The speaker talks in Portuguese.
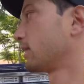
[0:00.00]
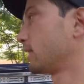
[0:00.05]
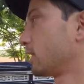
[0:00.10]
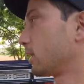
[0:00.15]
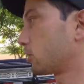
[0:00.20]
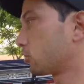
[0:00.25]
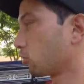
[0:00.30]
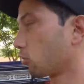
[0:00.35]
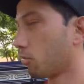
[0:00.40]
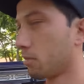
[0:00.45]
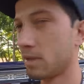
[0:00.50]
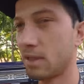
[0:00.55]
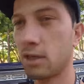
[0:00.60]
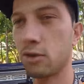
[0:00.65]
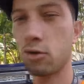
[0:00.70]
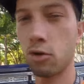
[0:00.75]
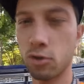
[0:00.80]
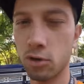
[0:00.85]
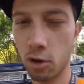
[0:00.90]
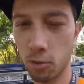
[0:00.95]
Assim que isso começar
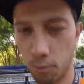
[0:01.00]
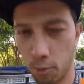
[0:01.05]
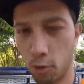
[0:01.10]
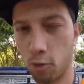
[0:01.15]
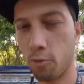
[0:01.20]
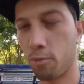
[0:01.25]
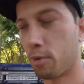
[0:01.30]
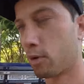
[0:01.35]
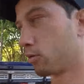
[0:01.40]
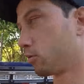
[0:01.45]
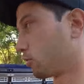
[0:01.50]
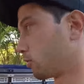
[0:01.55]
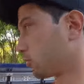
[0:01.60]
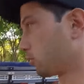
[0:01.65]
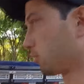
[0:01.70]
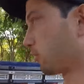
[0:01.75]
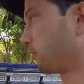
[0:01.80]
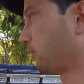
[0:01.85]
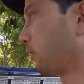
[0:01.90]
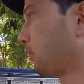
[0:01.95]
a soltar um pouco o
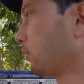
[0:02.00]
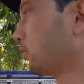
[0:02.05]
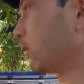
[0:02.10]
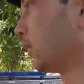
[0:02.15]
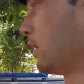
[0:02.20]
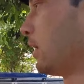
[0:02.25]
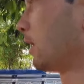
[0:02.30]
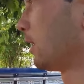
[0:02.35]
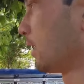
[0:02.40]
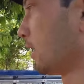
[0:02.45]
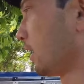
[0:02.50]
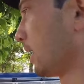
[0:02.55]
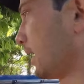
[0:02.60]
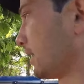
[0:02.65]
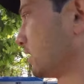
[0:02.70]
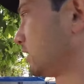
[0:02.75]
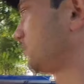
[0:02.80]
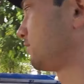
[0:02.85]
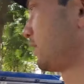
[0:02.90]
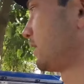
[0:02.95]
produto do forro,
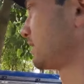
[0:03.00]
a gente